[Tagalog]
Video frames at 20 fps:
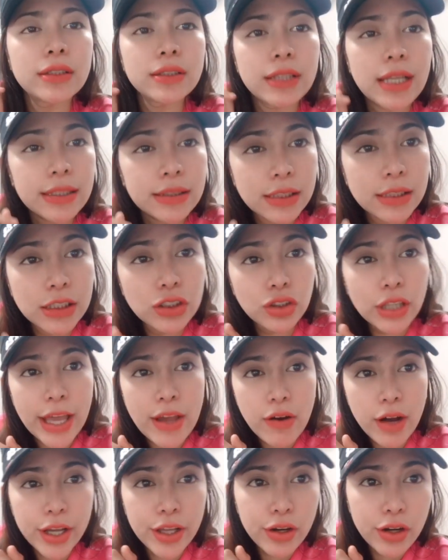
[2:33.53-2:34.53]
Nandito
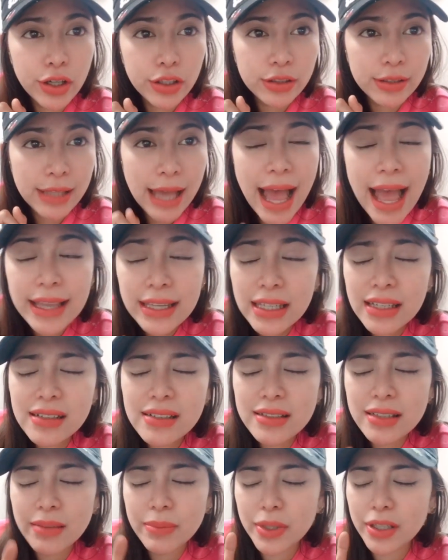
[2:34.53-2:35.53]
tayo ngayon dahil
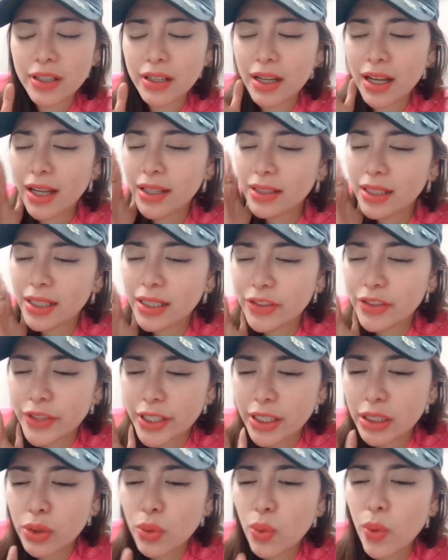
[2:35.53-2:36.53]
sa mga
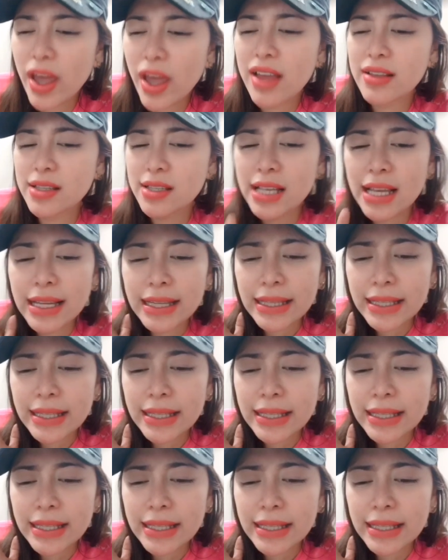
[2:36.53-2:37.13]
nag-request